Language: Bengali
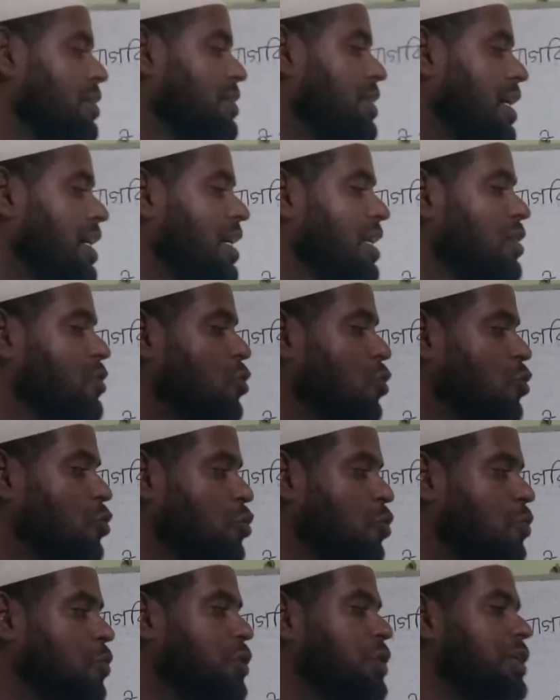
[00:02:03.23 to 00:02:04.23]
যেখানে
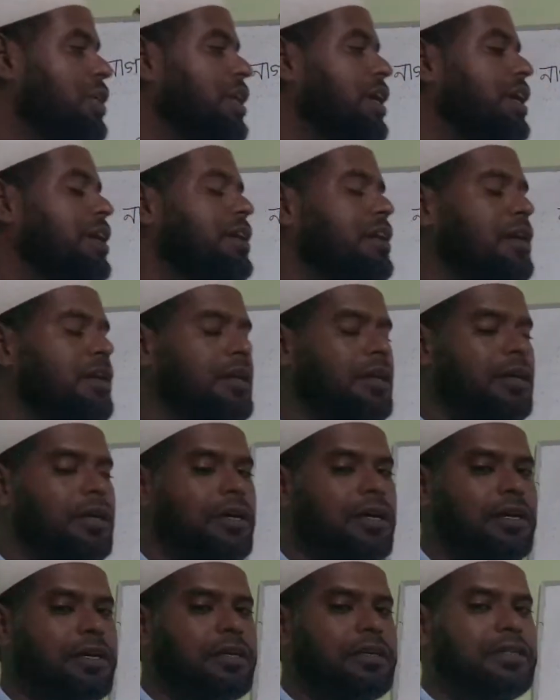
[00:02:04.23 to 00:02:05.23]
জনসমষ্টি নেই
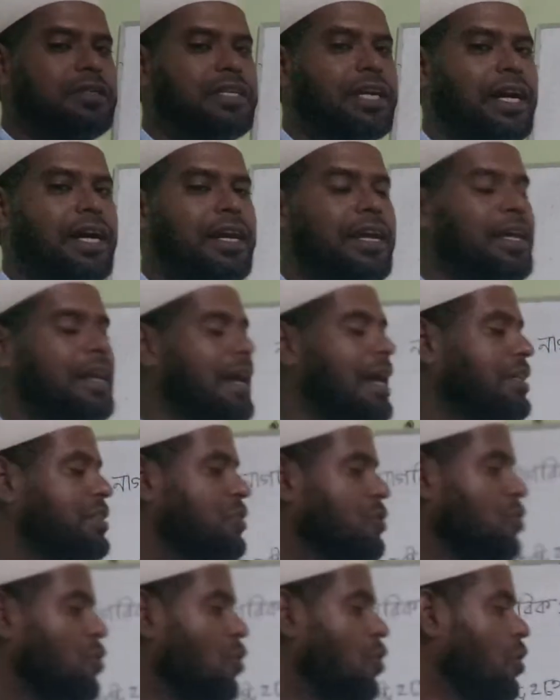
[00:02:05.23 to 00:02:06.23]
সেখানে
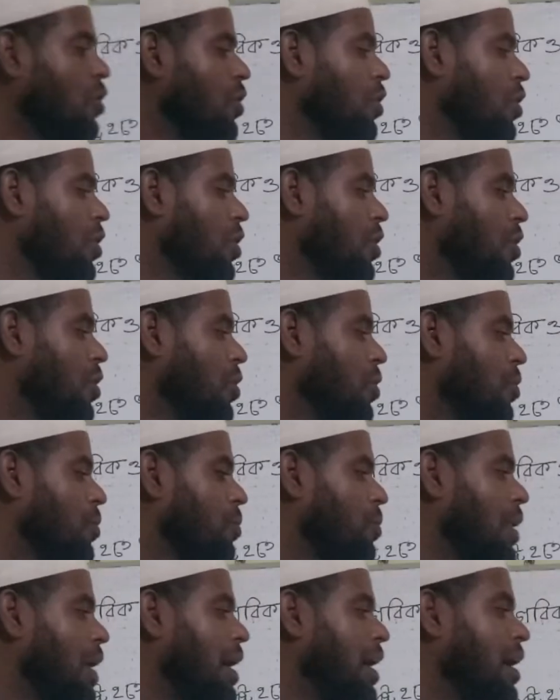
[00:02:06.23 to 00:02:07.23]
রাষ্ট্র
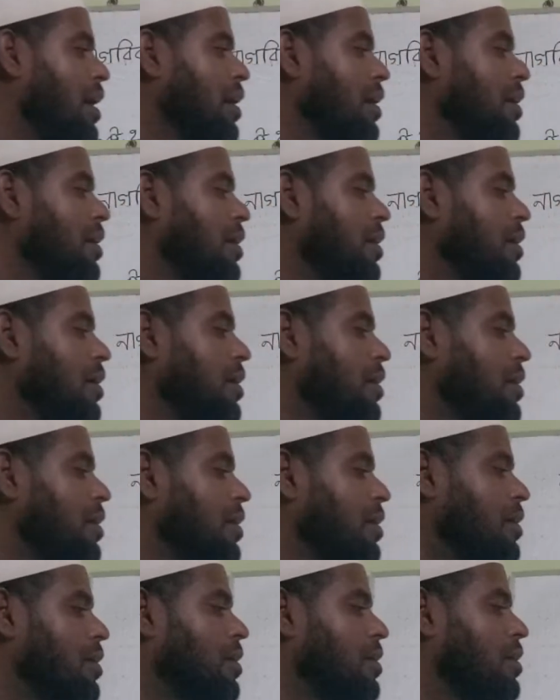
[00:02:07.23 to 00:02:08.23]
বা
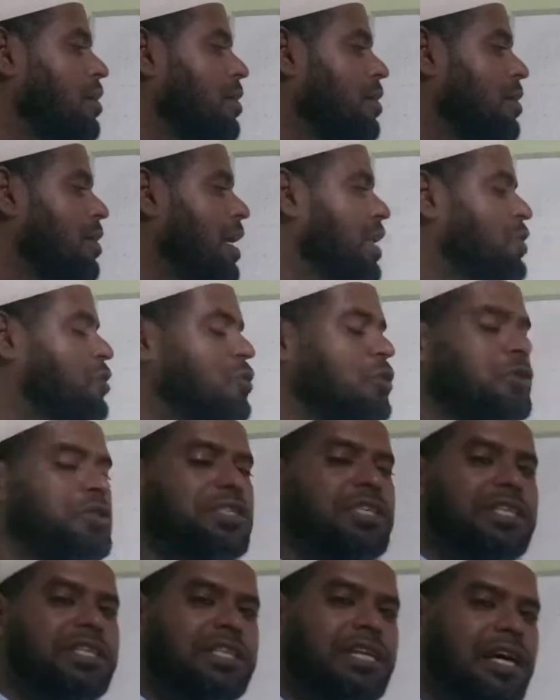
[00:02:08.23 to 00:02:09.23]
রাষ্ট্রের
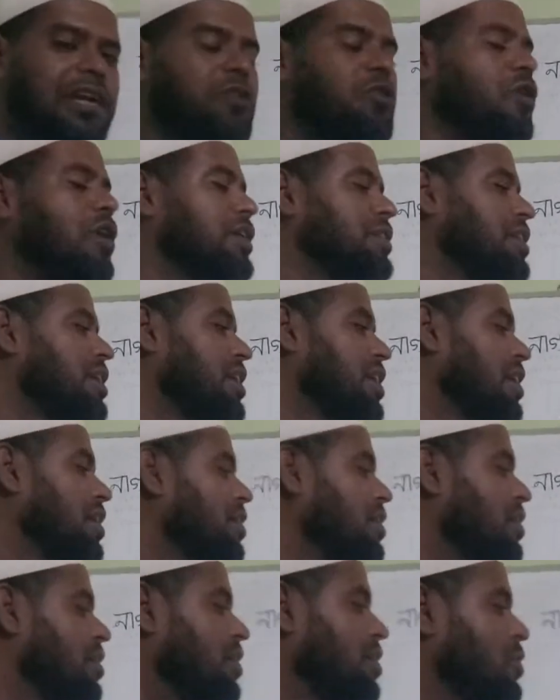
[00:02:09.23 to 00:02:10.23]
চিন্তাই করা যায় না
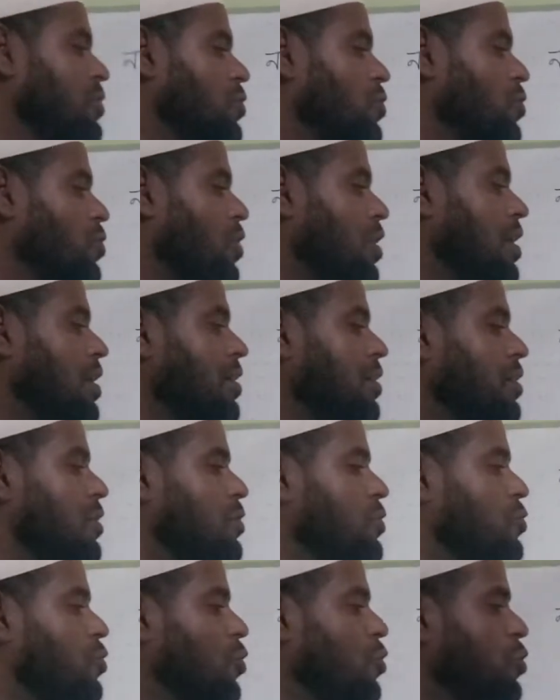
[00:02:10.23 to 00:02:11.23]
সুতরাং
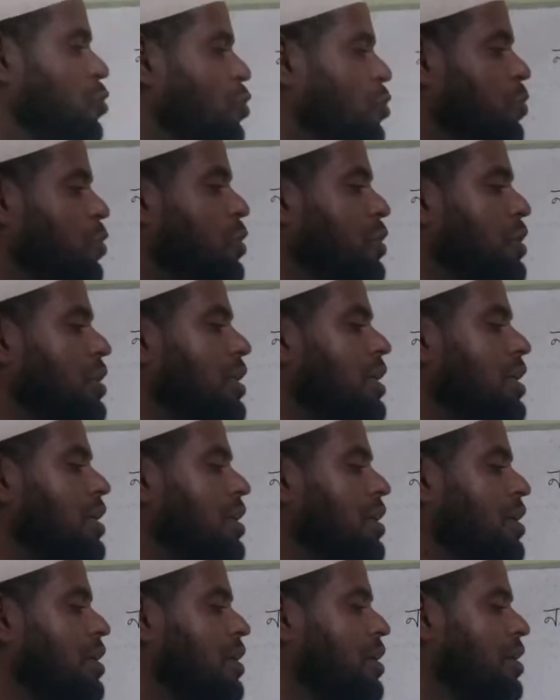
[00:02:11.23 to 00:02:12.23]
জনসমষ্টি
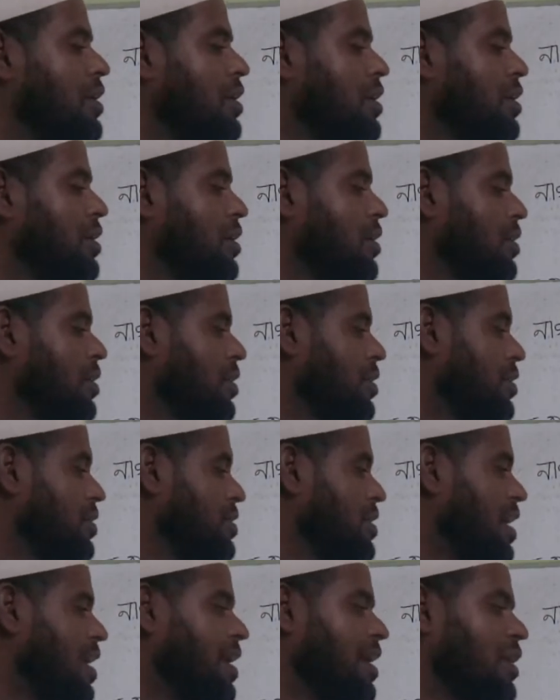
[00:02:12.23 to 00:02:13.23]

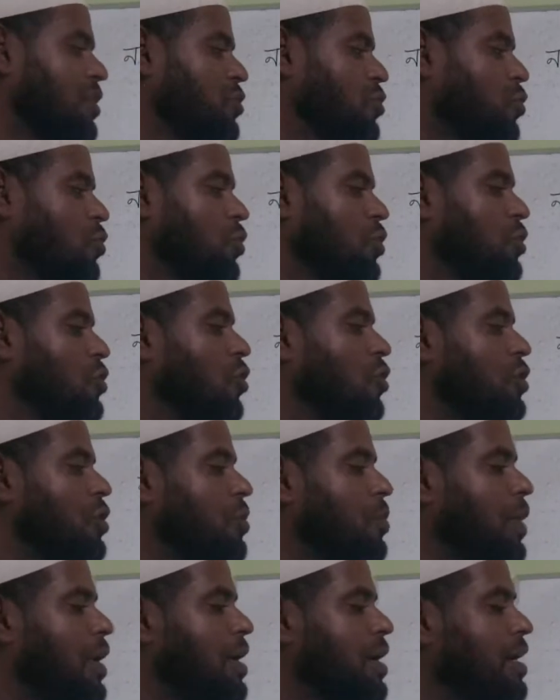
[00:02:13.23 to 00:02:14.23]
সারা রাষ্ট্র গঠিত হতে
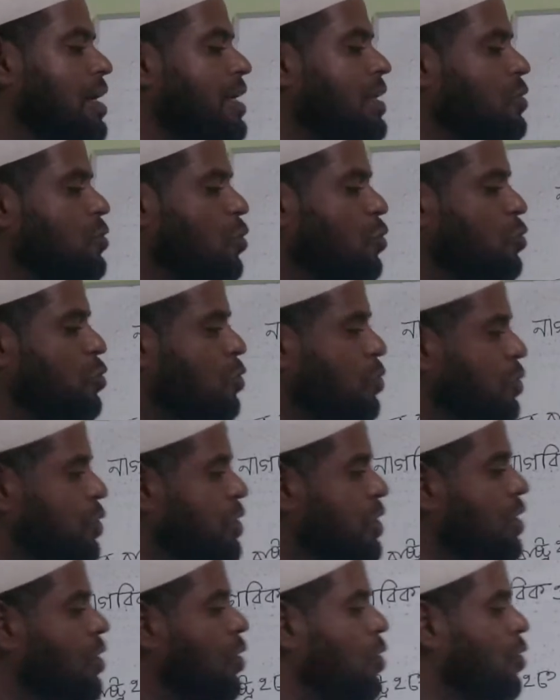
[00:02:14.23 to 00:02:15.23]
পারে না এই
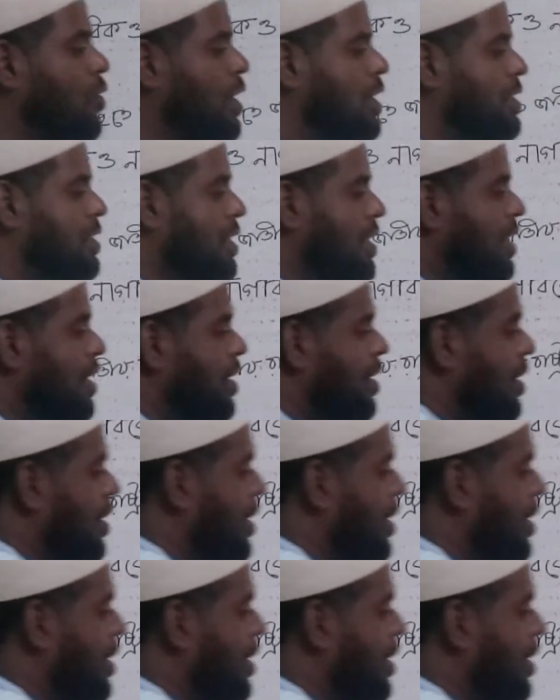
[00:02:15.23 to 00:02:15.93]
জনসমষ্টি হলো রাষ্ট্রের